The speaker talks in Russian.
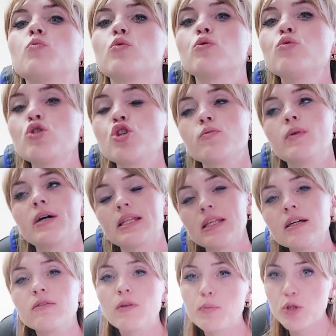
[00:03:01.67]
Лучше бы от
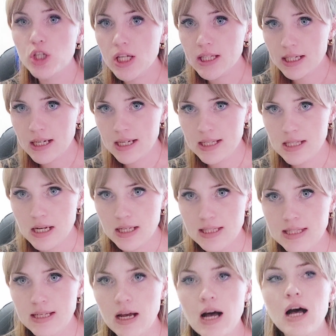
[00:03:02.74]
них вообще
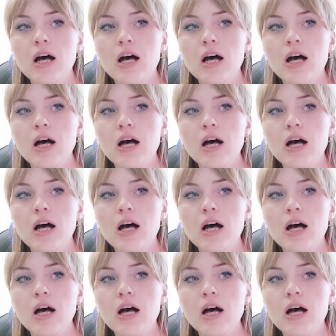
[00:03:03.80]
отказаться.